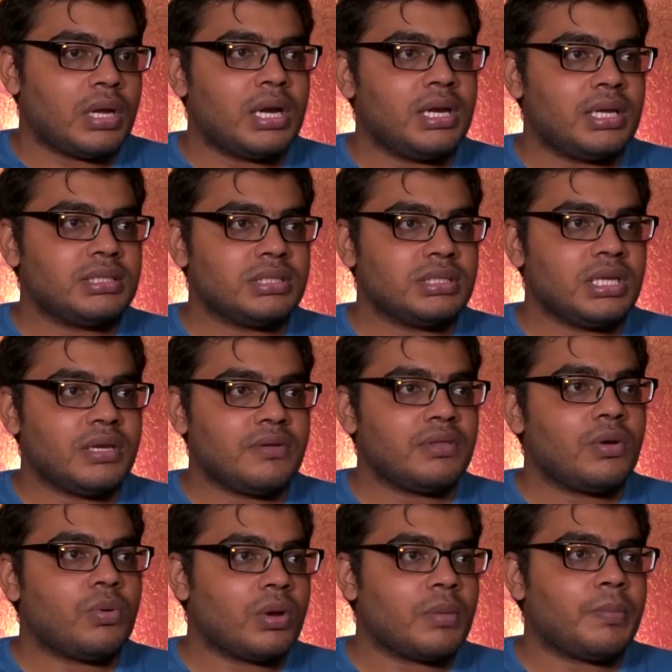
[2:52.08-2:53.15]
அன்லஸ் நீங்கள்
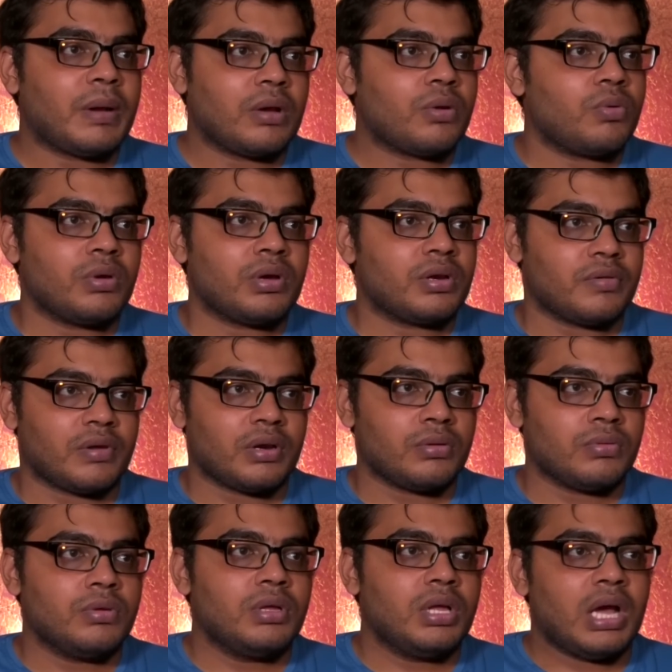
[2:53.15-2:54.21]
வந்து அவனுக்கு பணம் கொடுக்குற
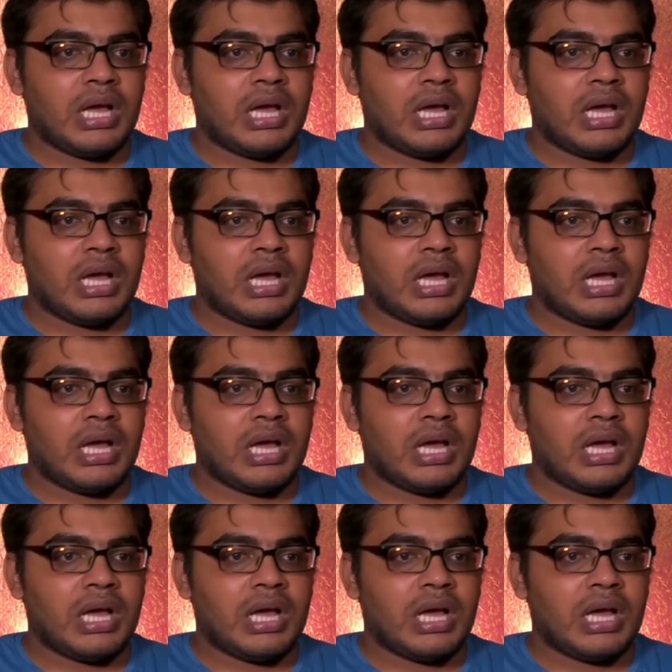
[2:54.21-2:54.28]
வரலாம்